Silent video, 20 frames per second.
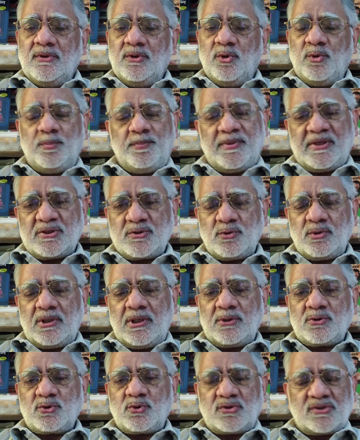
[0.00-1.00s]
उन प्रश्नों का
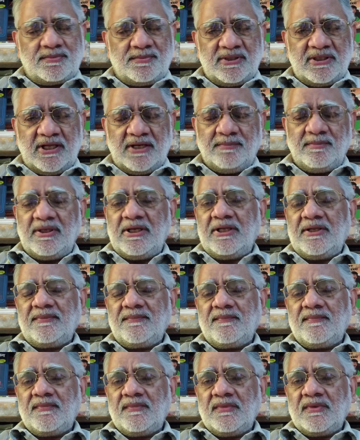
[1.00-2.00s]
उसको समाधान मिले
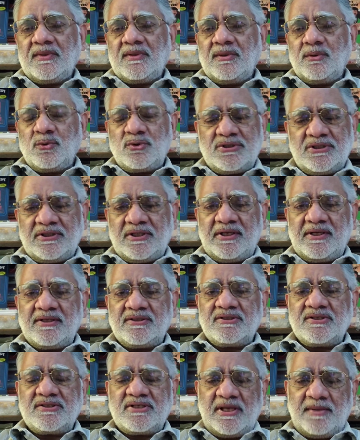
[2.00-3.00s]
उसी तरीके
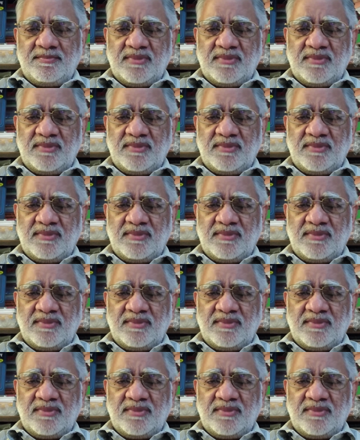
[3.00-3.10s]
से चाहे